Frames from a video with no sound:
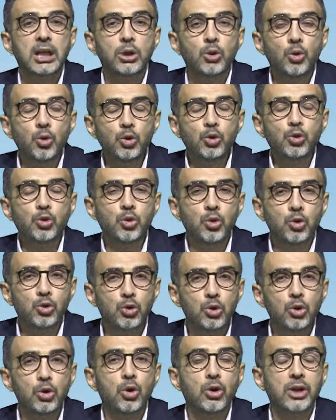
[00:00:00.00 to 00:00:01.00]
300
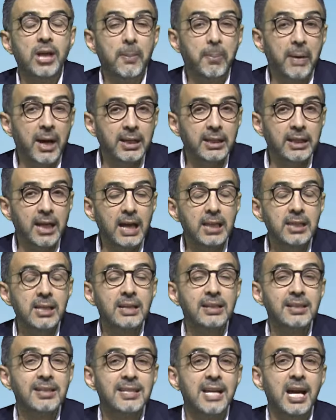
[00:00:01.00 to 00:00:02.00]
euro yaparken
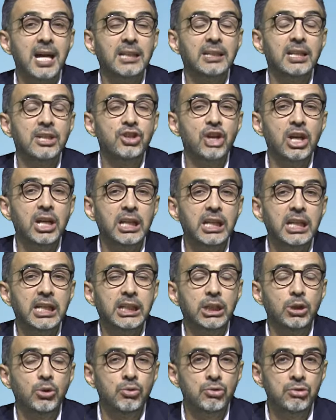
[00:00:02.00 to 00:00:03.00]
sadece
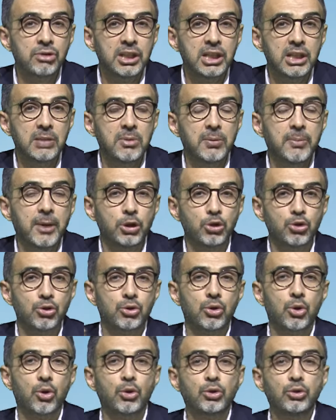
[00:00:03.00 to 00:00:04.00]
225
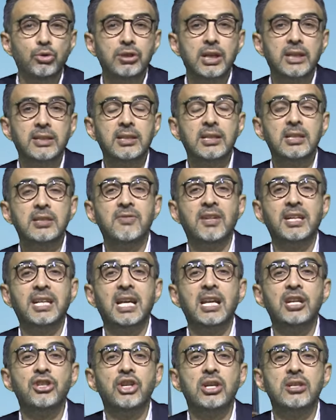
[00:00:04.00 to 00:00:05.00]
euro ödeyeceksiniz ve
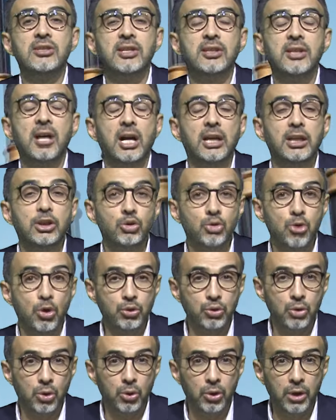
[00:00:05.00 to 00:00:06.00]
geleceğinize dair
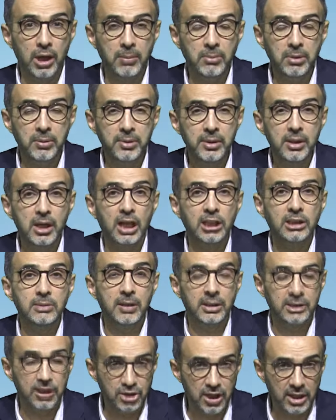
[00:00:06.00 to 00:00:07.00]
çok çok önemli bir adım
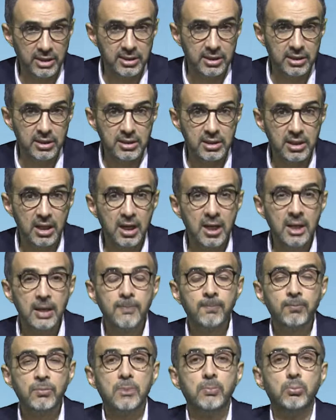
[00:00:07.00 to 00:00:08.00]
atacaksınız.
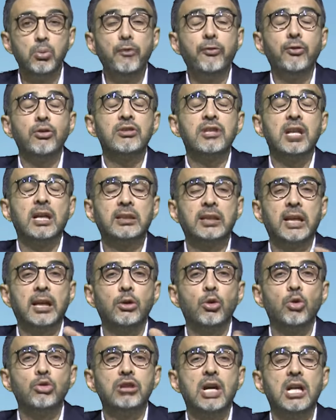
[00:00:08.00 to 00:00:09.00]
Bu
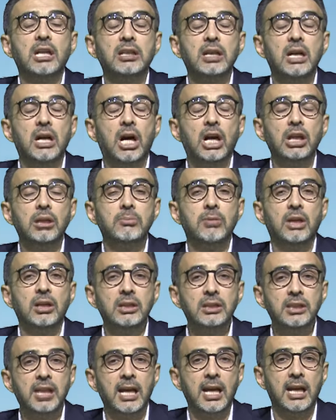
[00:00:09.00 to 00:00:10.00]
fırsattan özellikle
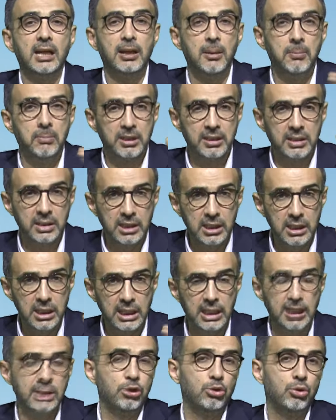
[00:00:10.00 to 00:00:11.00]
hanımların yararlanmasını
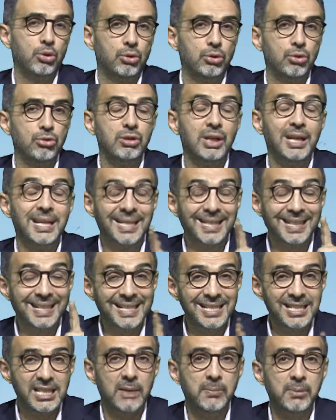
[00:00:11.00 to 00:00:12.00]
istiyoruz.
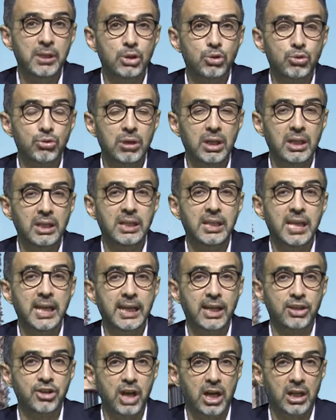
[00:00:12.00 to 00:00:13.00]
Kısa bir süreliğine
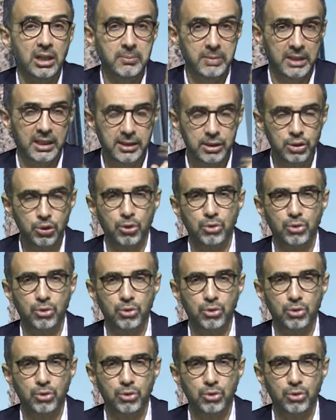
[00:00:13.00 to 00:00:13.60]
geçerli bilginiz